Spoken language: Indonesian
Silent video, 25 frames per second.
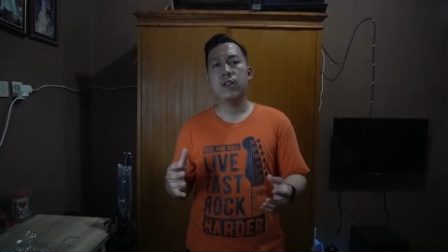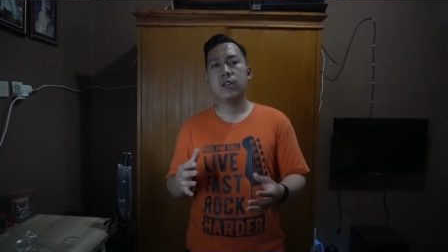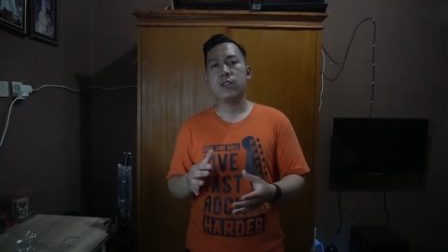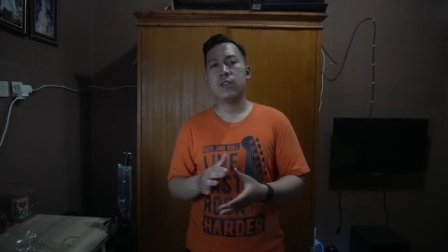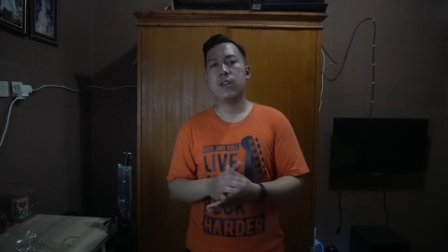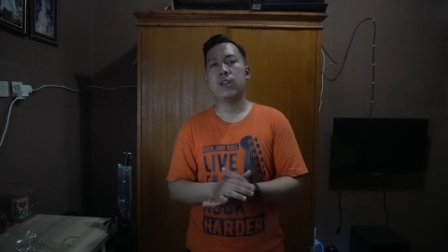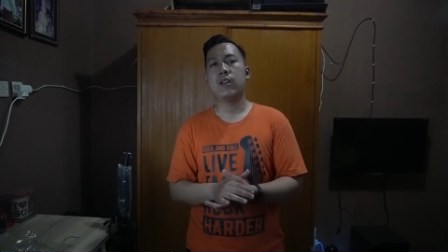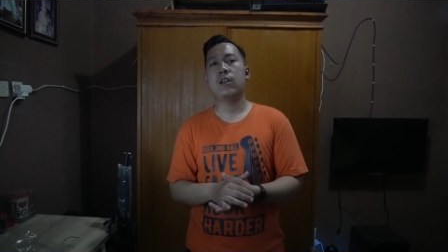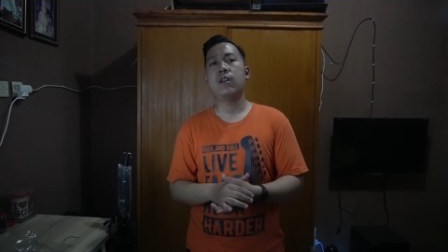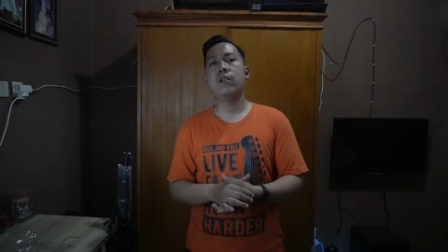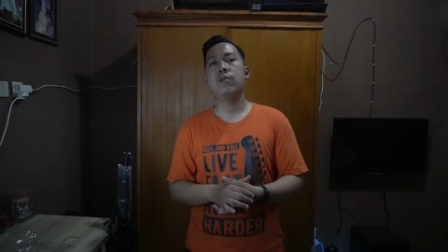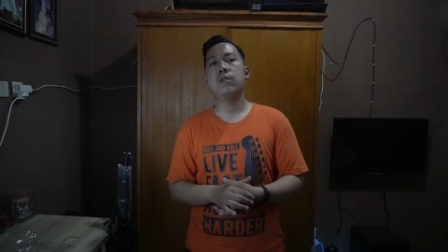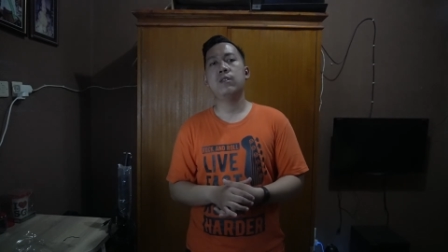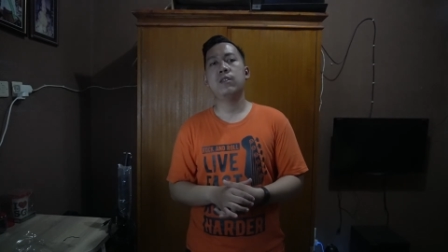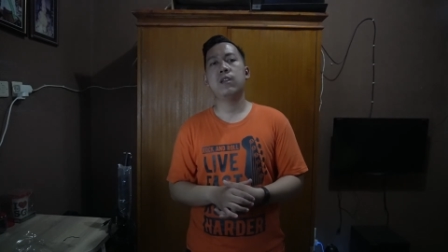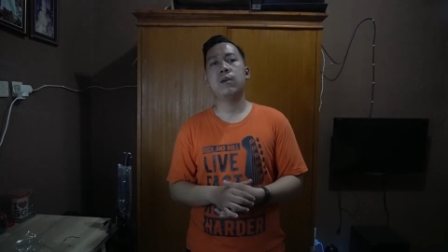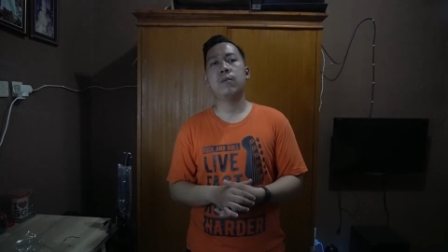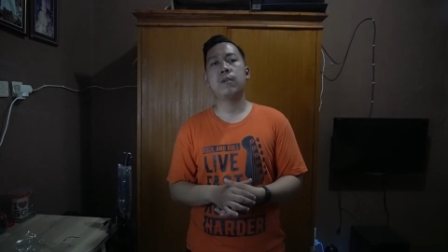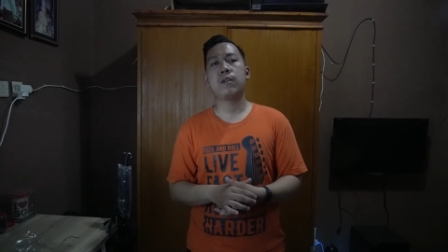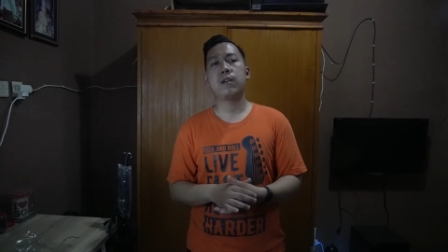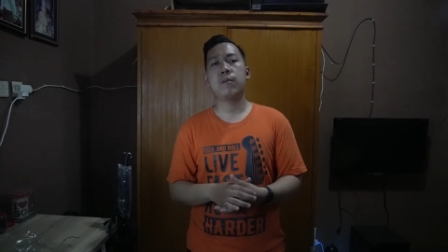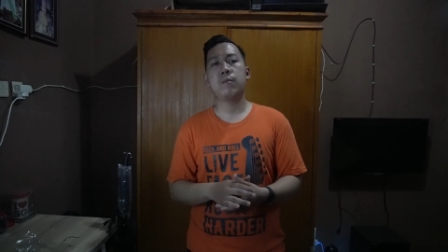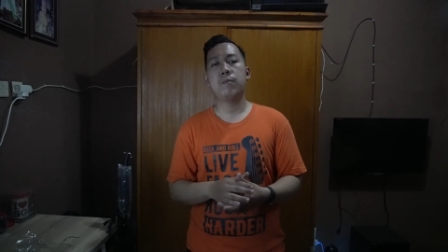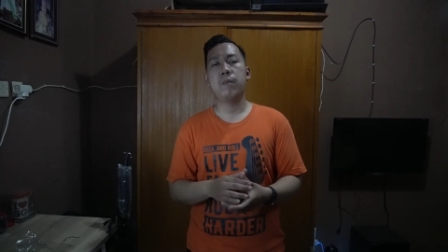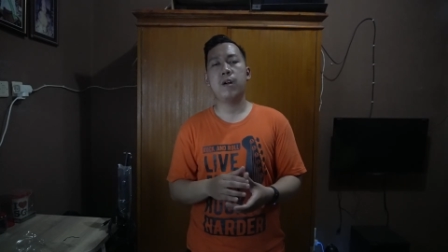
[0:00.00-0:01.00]
channel ini bisa
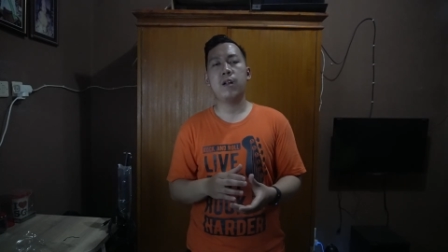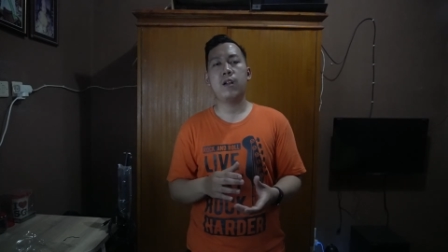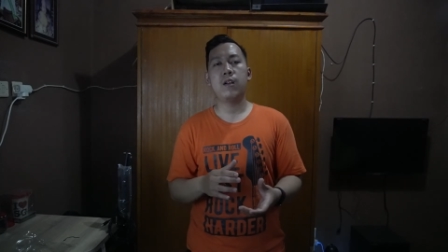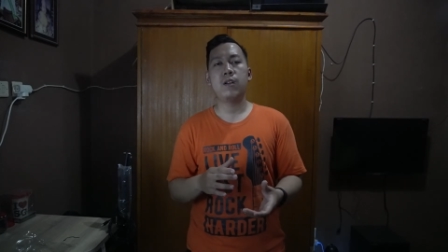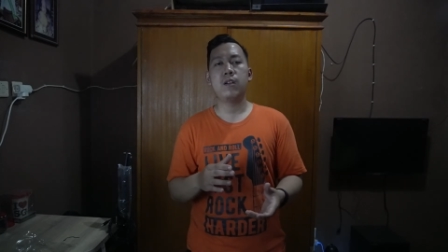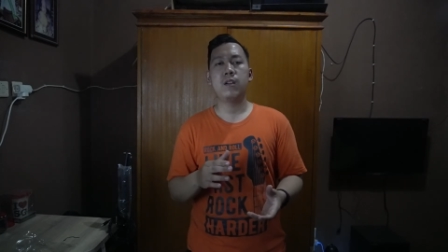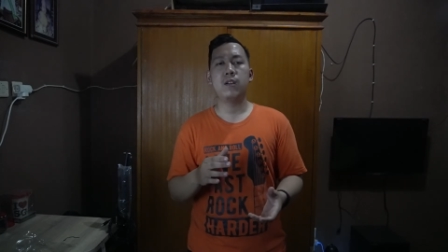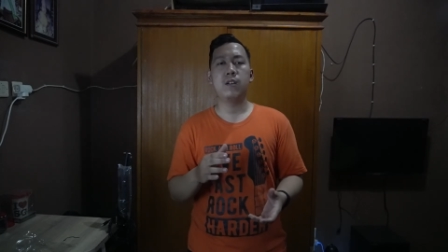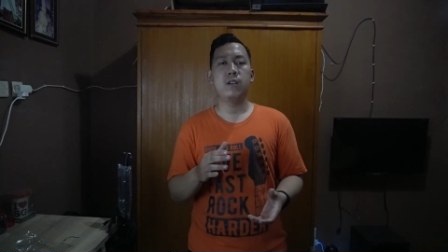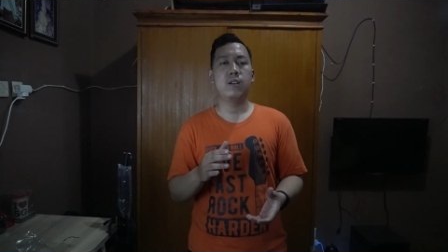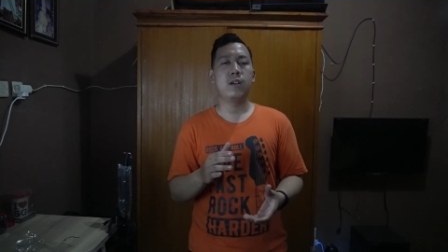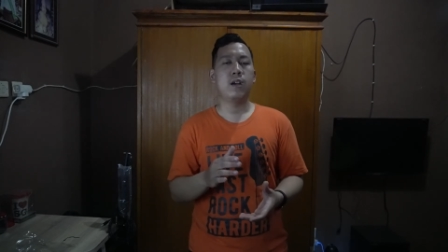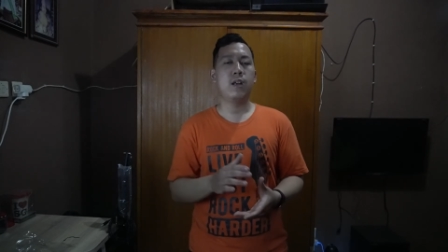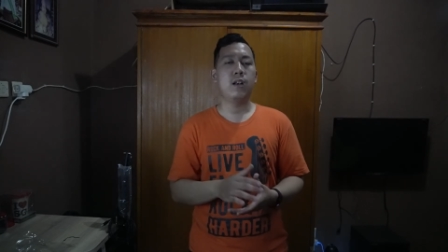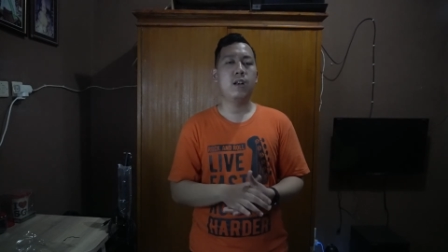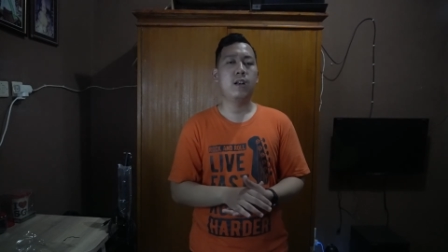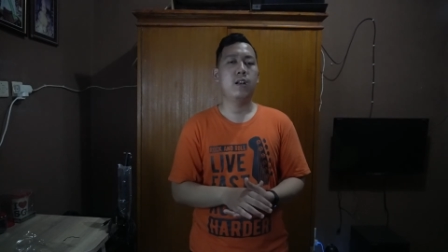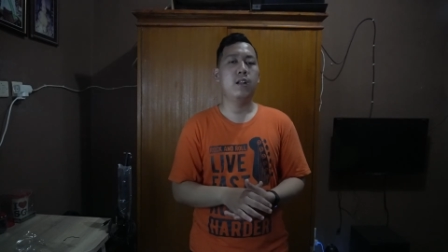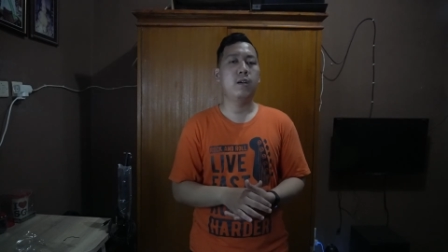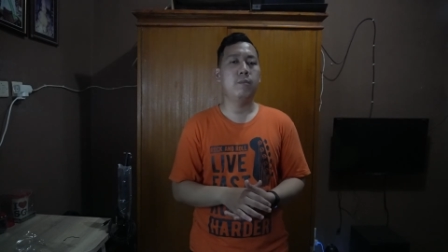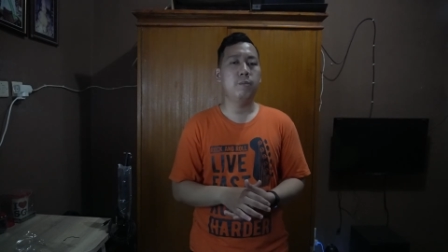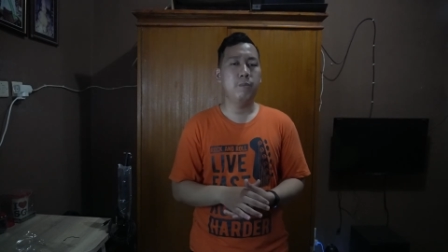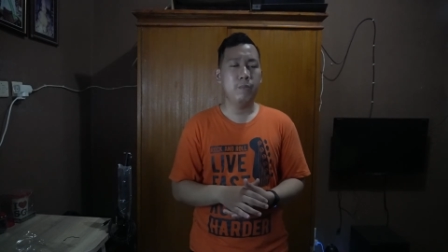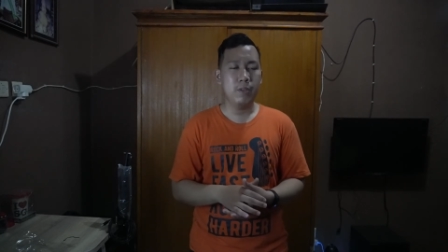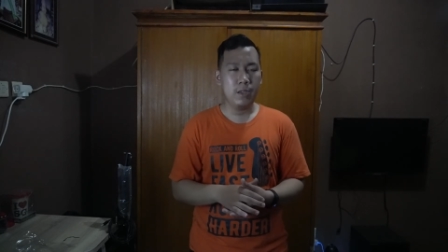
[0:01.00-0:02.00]
berkembang dengan
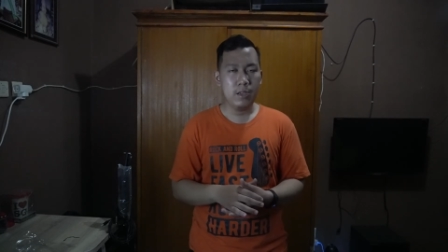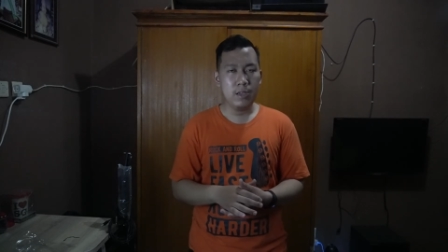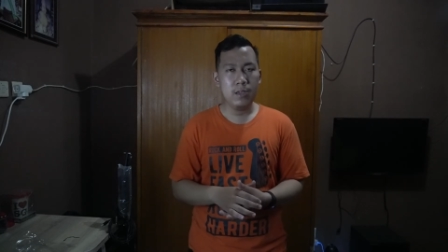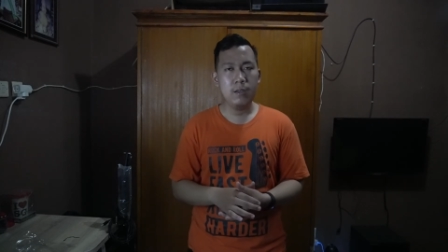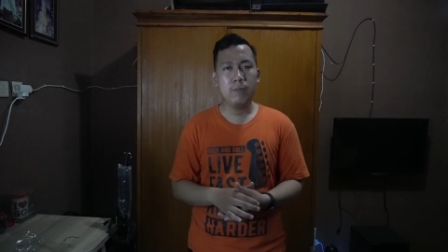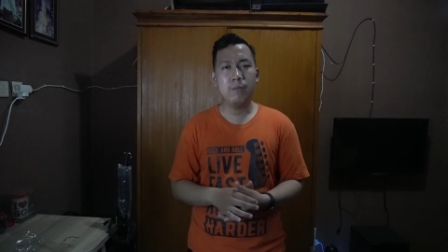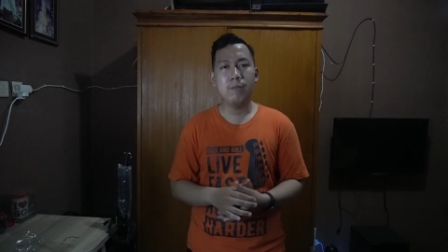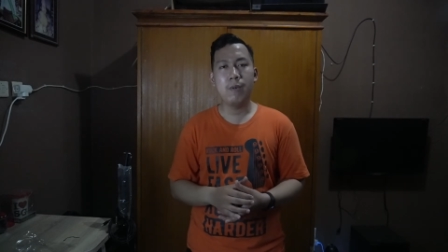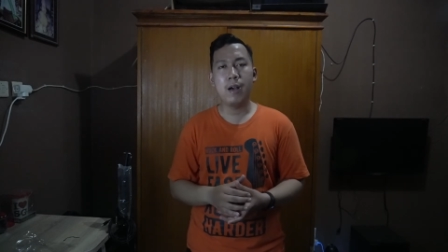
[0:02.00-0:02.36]
lebih